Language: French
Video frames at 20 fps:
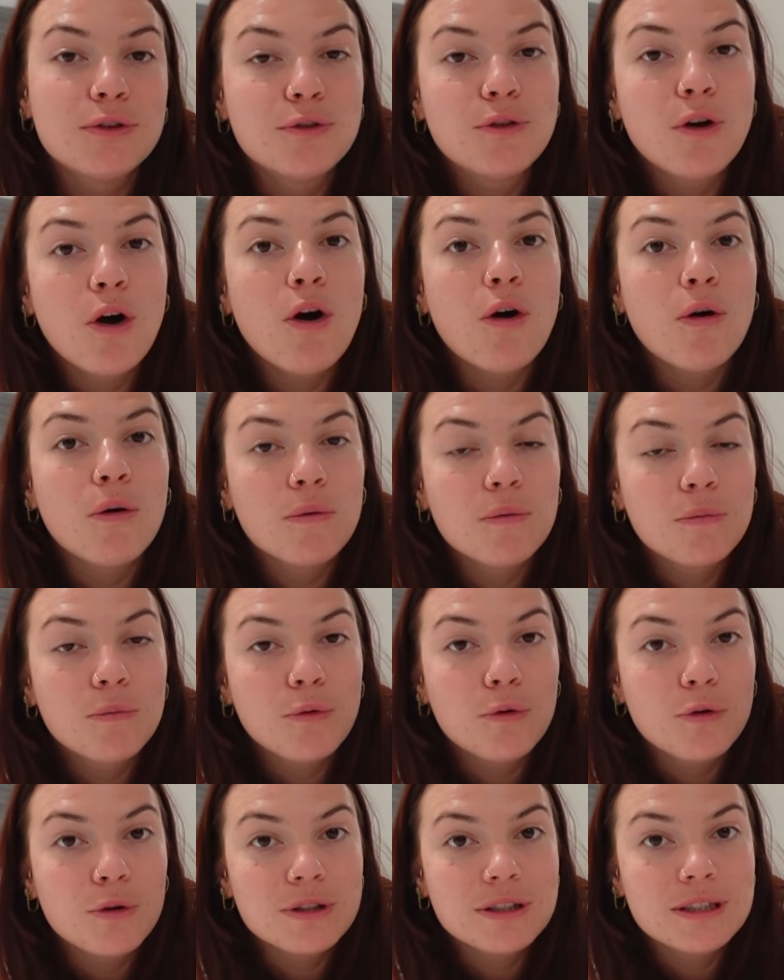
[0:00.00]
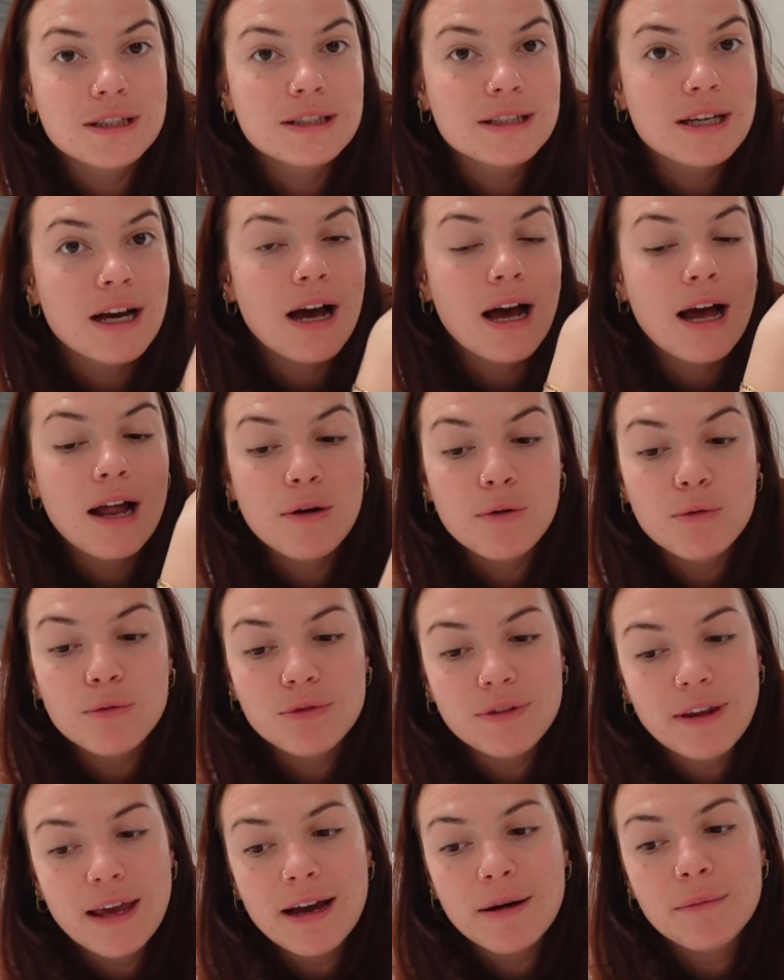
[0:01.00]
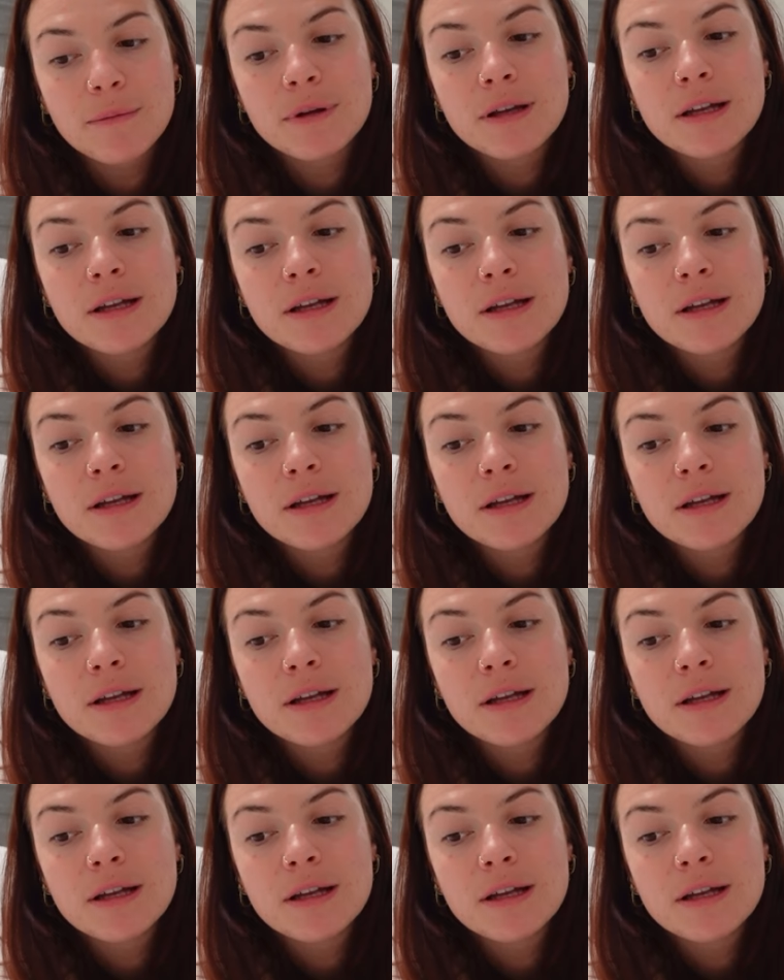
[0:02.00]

dans mon quotidien à long terme.